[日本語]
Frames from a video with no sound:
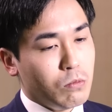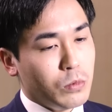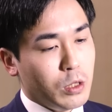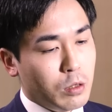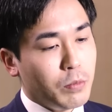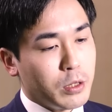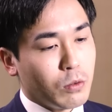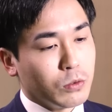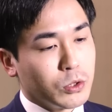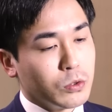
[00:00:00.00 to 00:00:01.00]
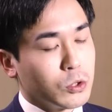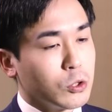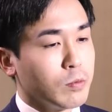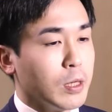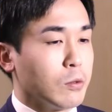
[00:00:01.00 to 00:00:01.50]
いややっぱりこう中
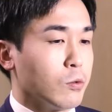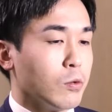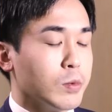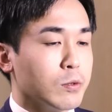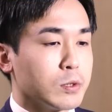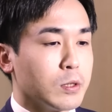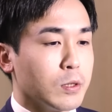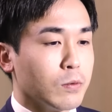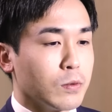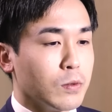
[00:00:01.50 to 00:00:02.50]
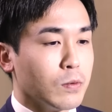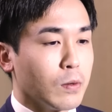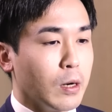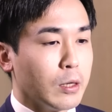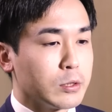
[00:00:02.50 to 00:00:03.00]
終盤の読みの精度っていうの
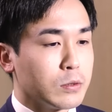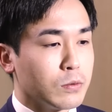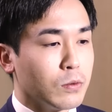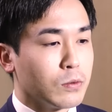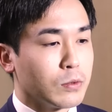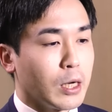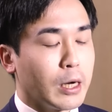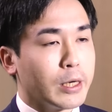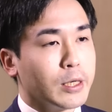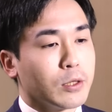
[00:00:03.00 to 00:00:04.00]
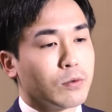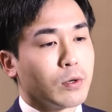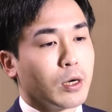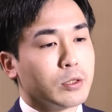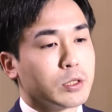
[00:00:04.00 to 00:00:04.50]
がすごく高いなっていうの
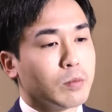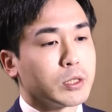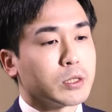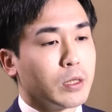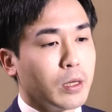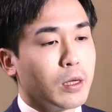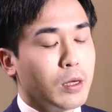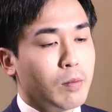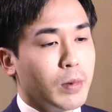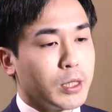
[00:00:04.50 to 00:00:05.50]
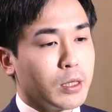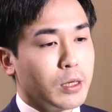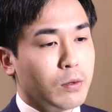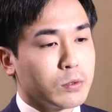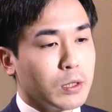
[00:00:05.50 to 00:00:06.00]
は感じましたね、まあ、ただ
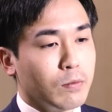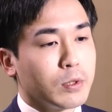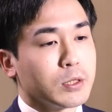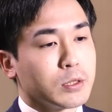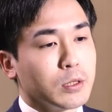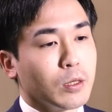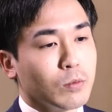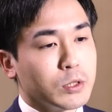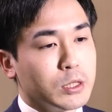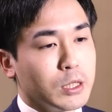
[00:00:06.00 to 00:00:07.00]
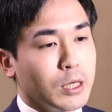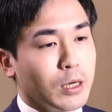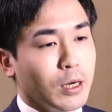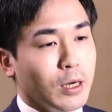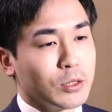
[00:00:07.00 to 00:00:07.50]
叡王戦はですねあの持ち時
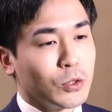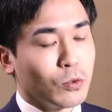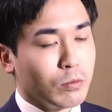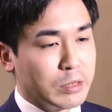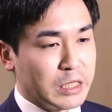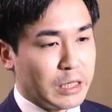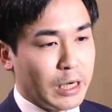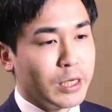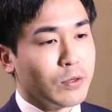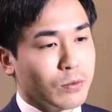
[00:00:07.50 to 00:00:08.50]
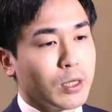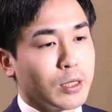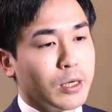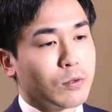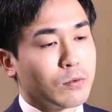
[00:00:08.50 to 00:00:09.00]
間がちょっと短いので
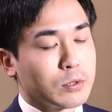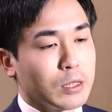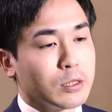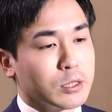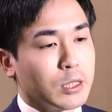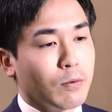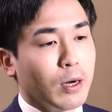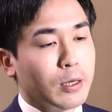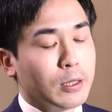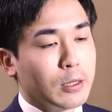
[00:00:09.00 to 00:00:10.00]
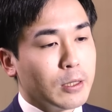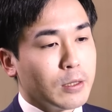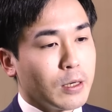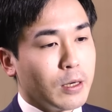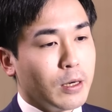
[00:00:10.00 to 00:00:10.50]
タイトル戦にしては
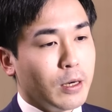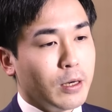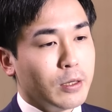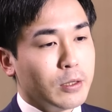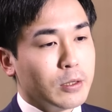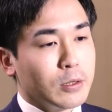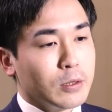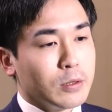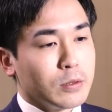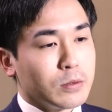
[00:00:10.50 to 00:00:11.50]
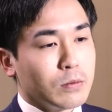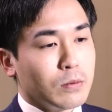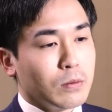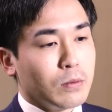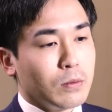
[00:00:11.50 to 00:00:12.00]
だからそ
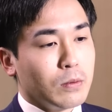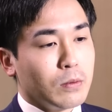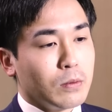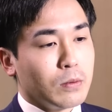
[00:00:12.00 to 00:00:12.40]
こ